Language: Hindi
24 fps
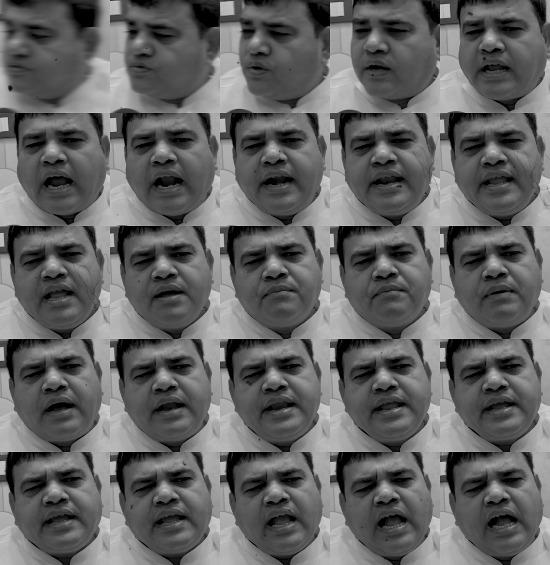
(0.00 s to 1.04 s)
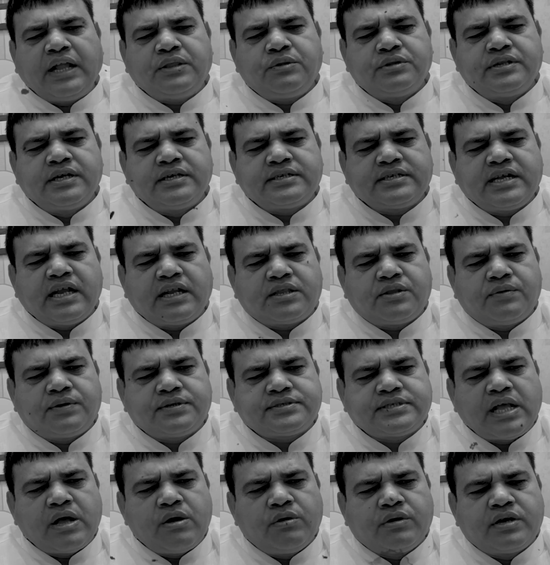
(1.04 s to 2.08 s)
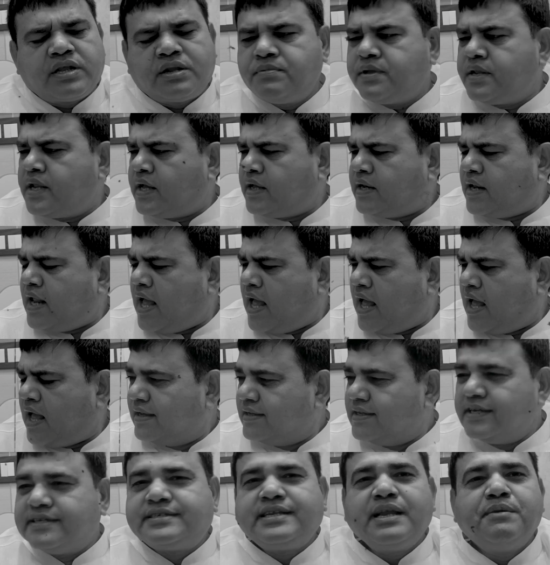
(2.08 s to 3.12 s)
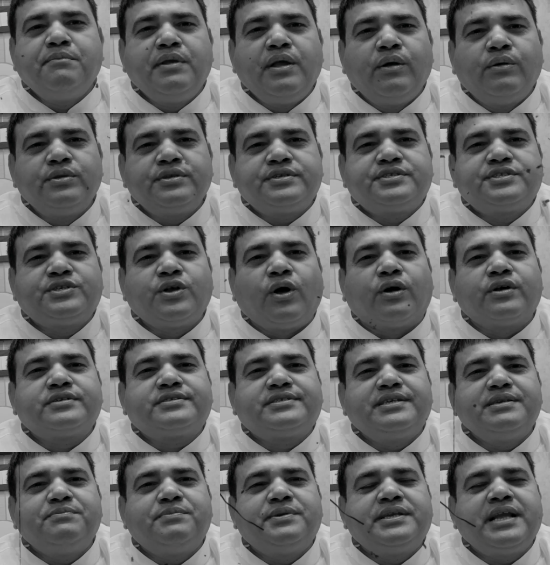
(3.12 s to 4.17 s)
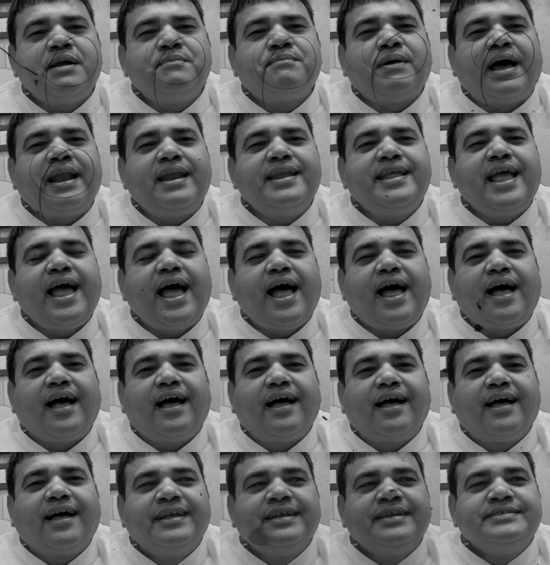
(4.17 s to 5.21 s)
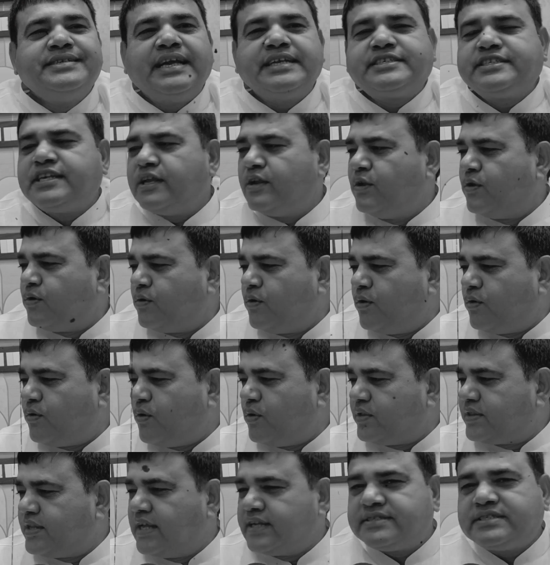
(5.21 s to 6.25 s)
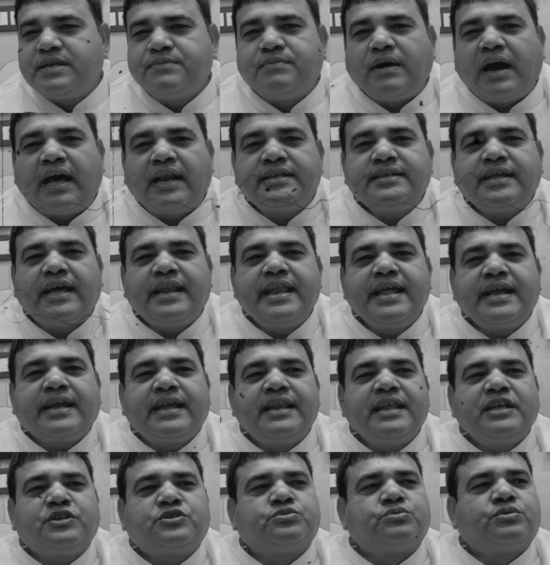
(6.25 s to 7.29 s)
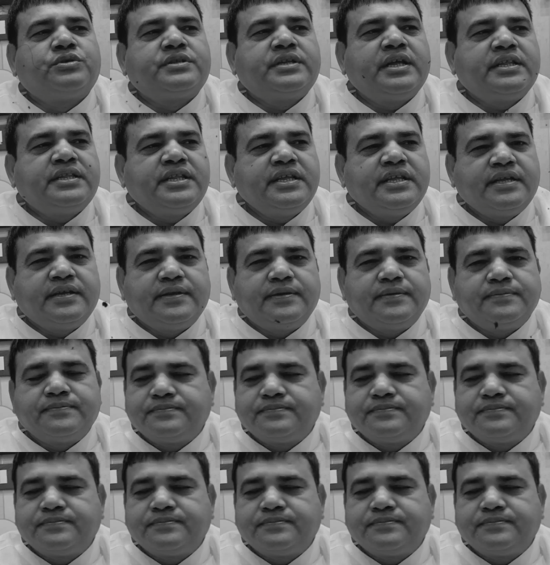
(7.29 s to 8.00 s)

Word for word: गडानी अंबानी के यहाँ तो देश की अर्थव्यवस्था को गिरवी रख रहा है इसलिए मेहुल चौकसी विजय माल्या जैसे लोगों को देश से बाहर जाने के लिए छूट दे दी